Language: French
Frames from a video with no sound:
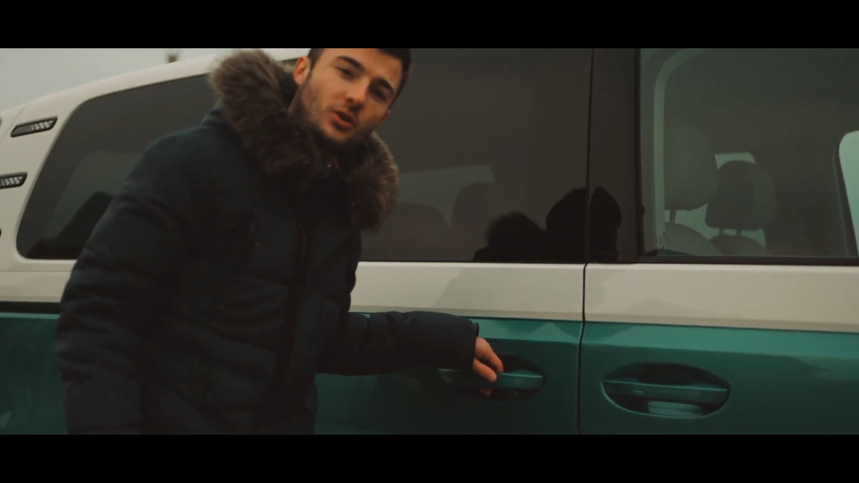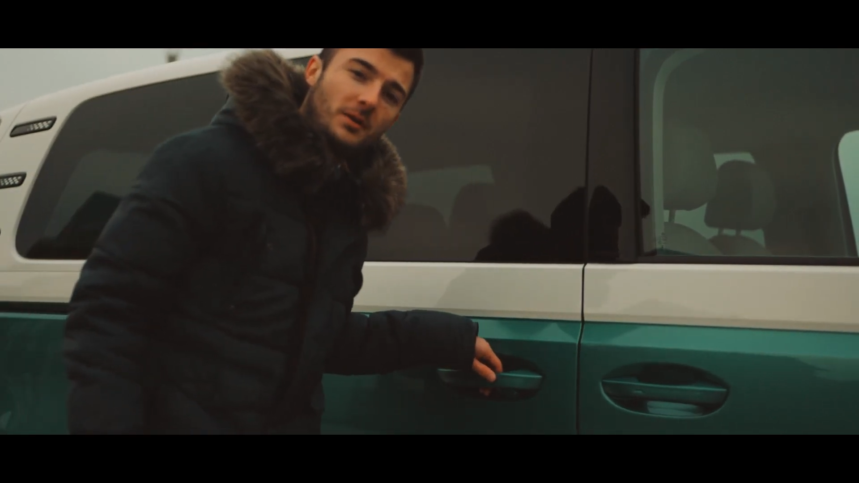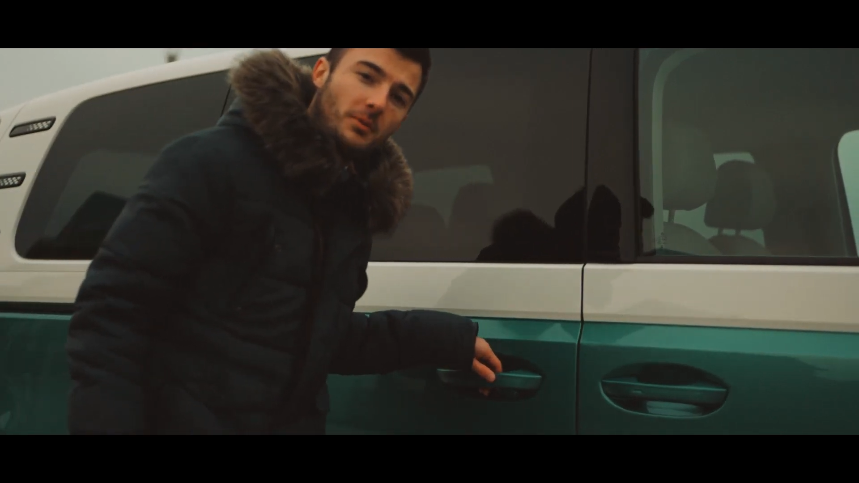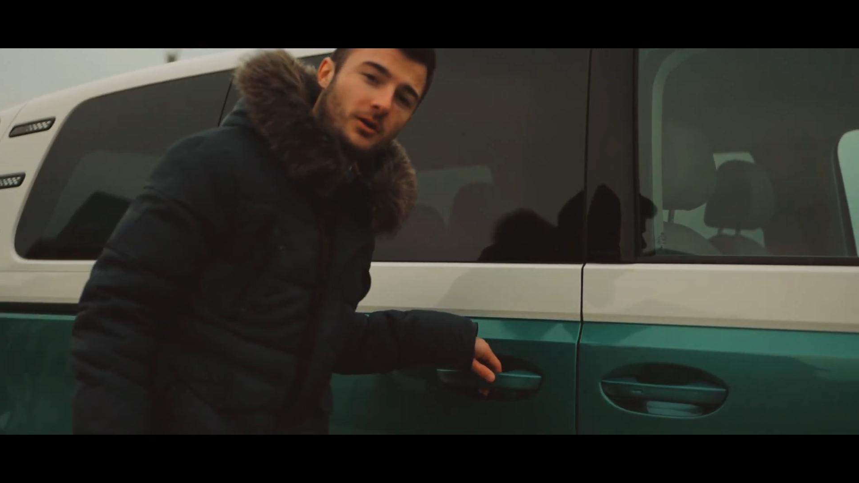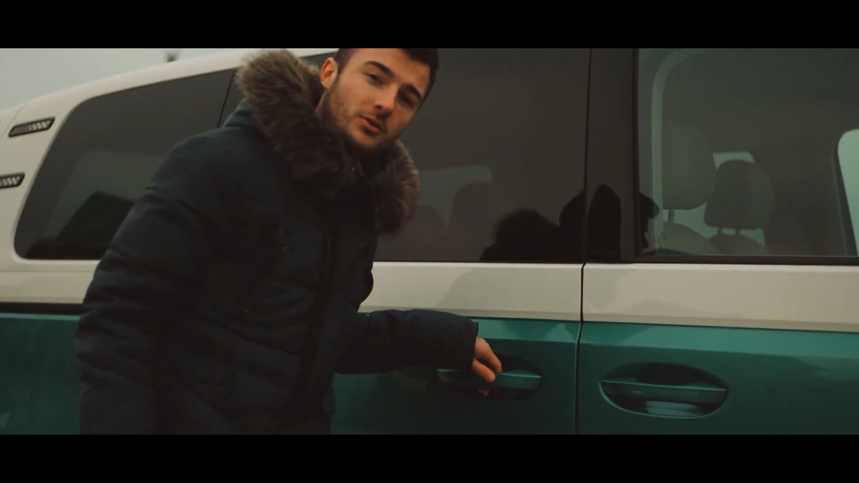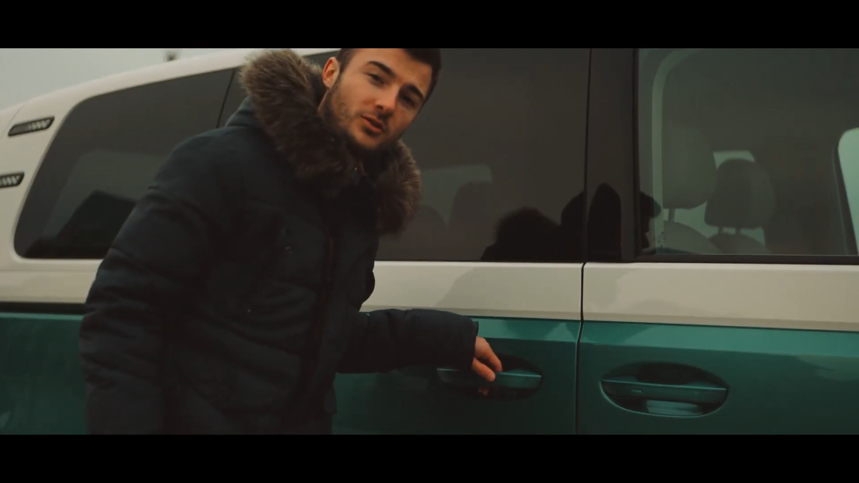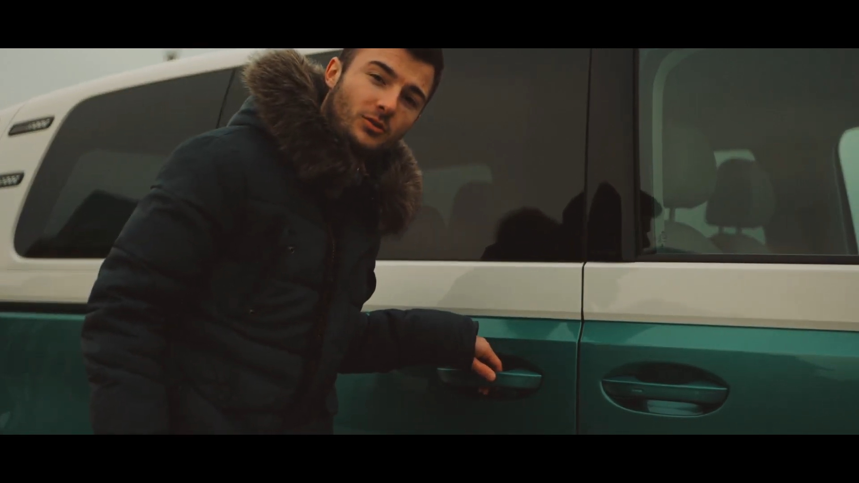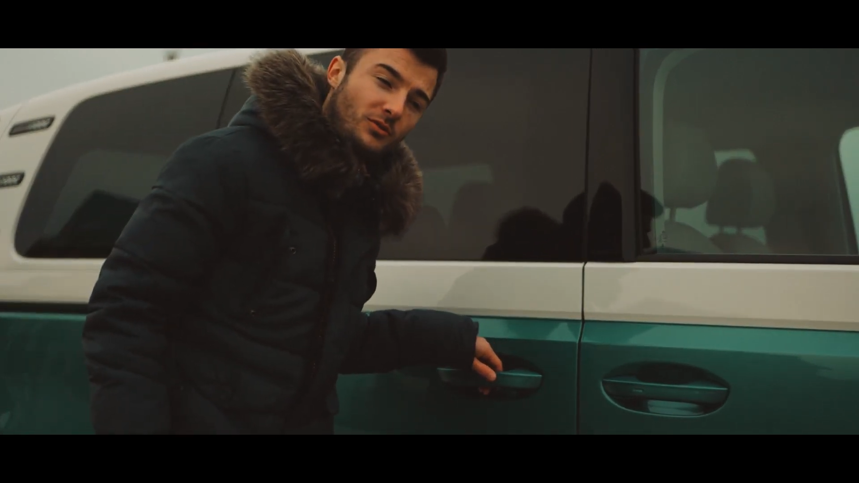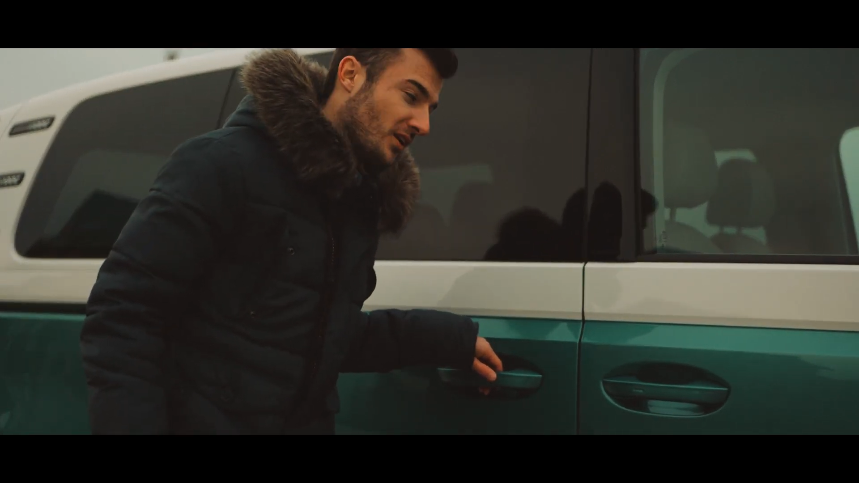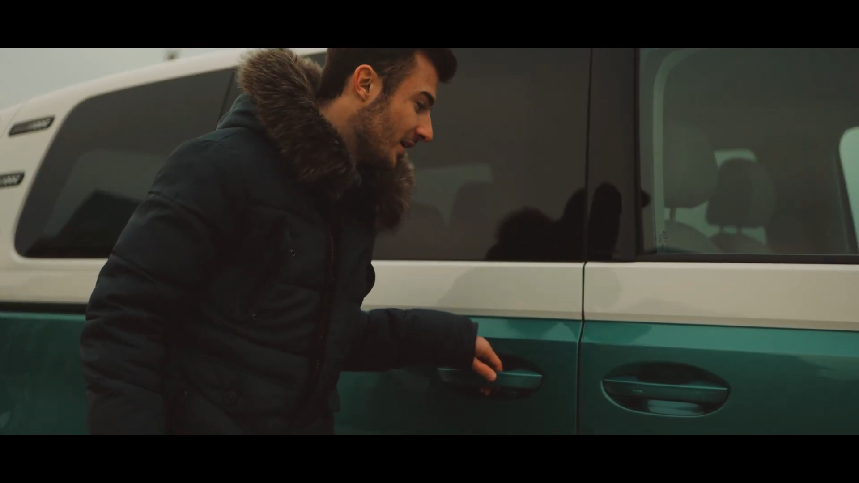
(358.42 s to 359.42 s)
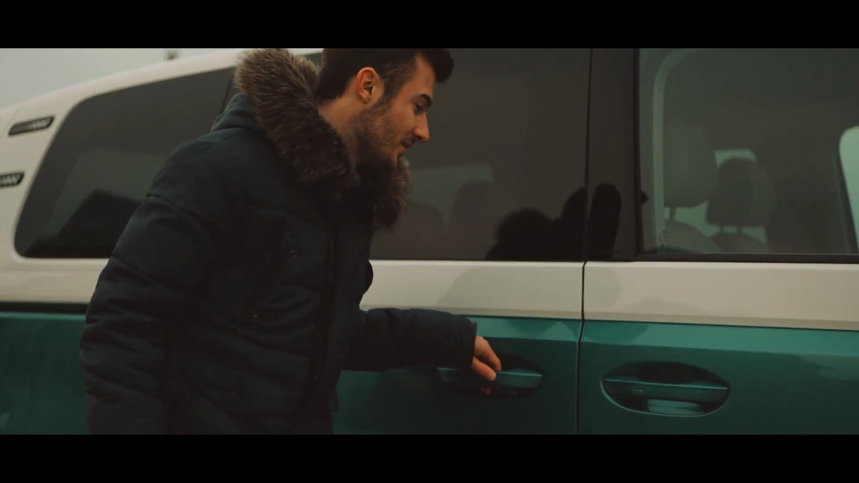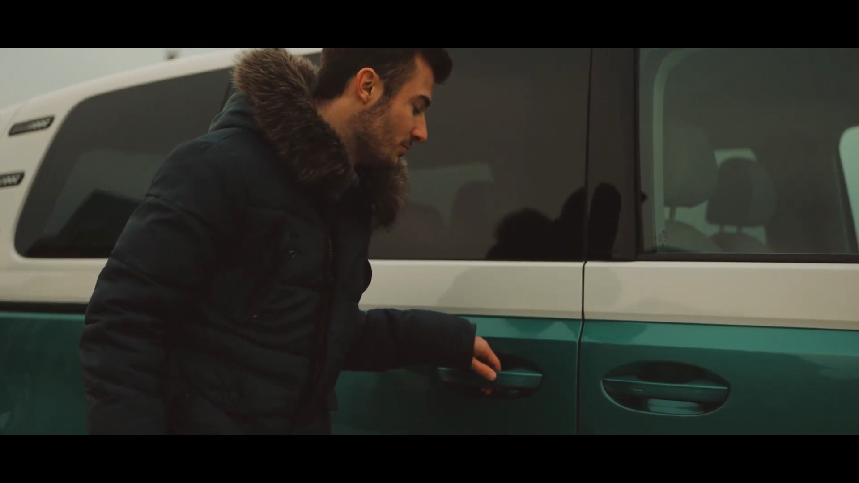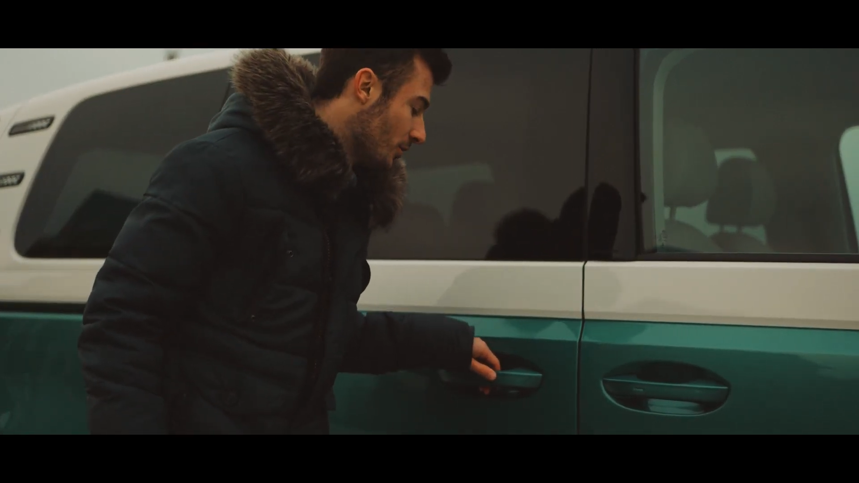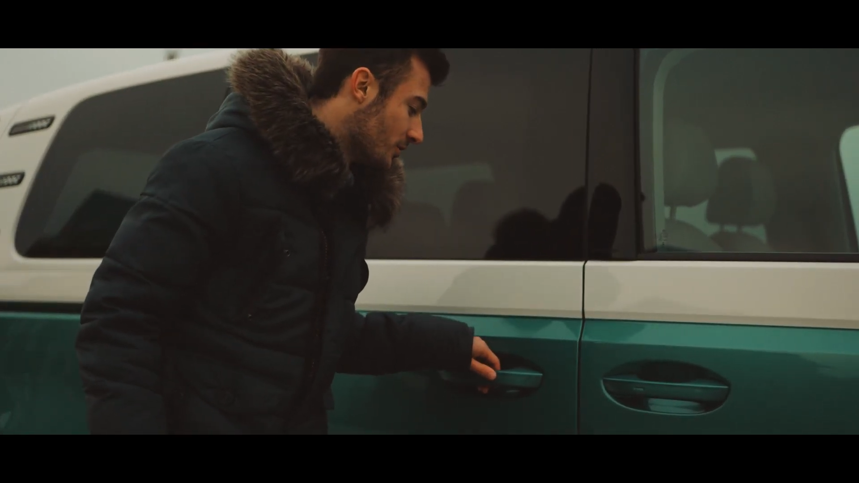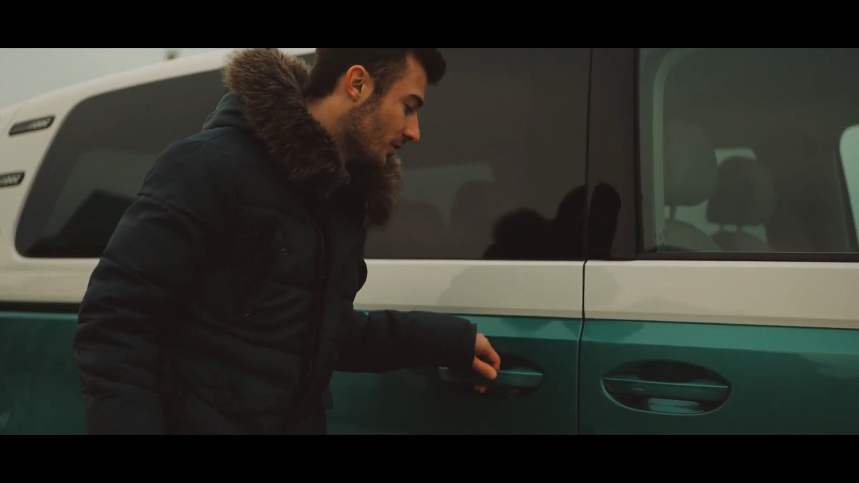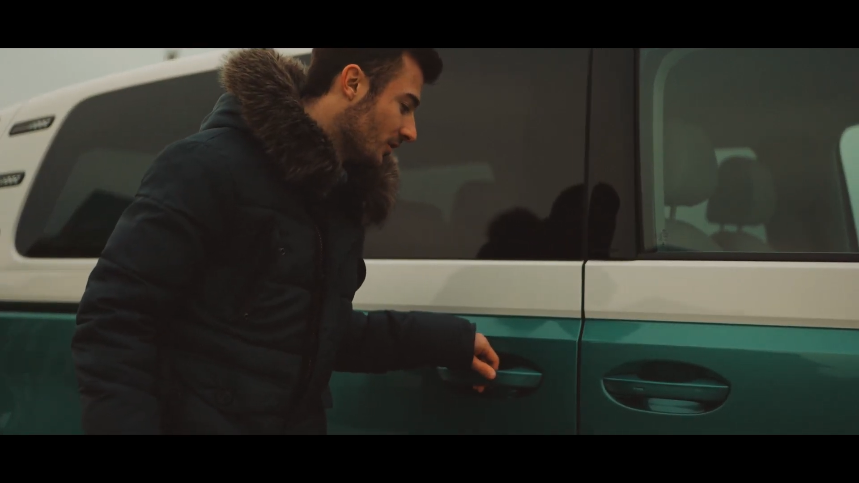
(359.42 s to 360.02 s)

sur les portes sur ce nouvel ID Buzz.